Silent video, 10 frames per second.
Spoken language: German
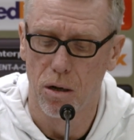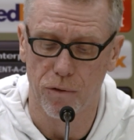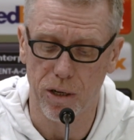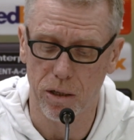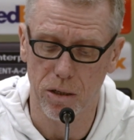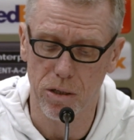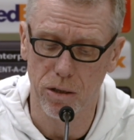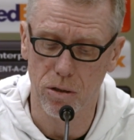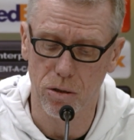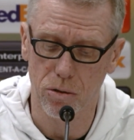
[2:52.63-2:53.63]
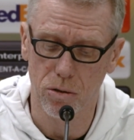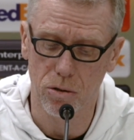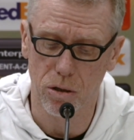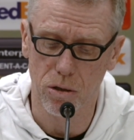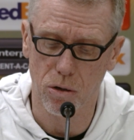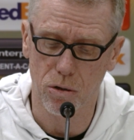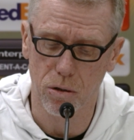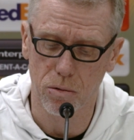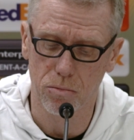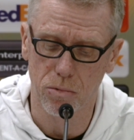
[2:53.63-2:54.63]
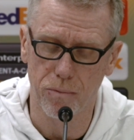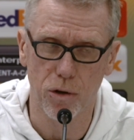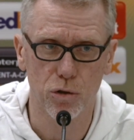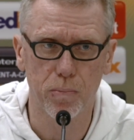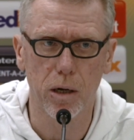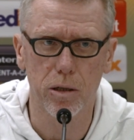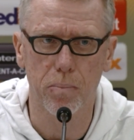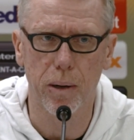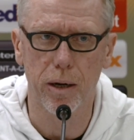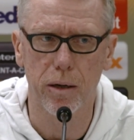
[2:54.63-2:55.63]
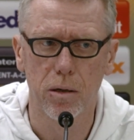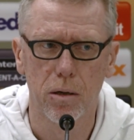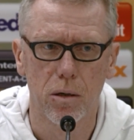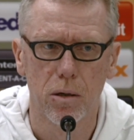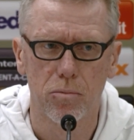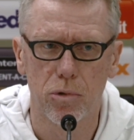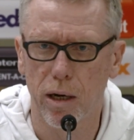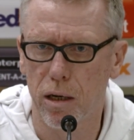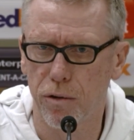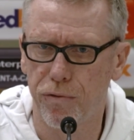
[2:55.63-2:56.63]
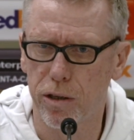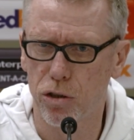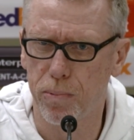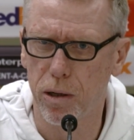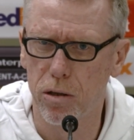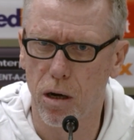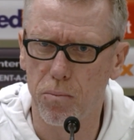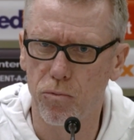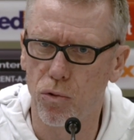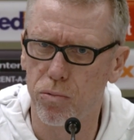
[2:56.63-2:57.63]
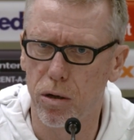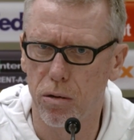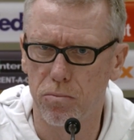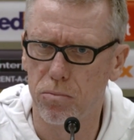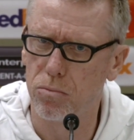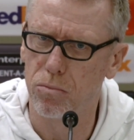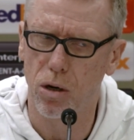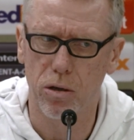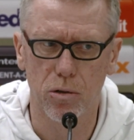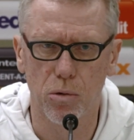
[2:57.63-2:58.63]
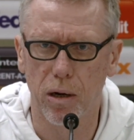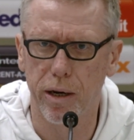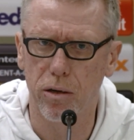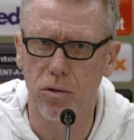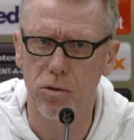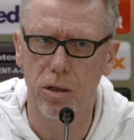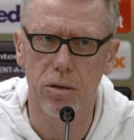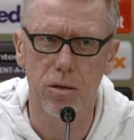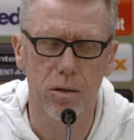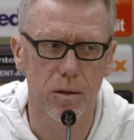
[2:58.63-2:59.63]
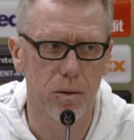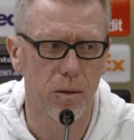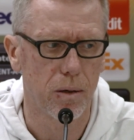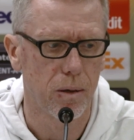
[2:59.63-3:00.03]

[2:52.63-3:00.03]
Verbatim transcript: Auf der anderen Seite ist, ist halt auch, haben wir auch Spieler dabei, die relativ viel gespielt haben, wo wir auch in der Überlegung sind, äh,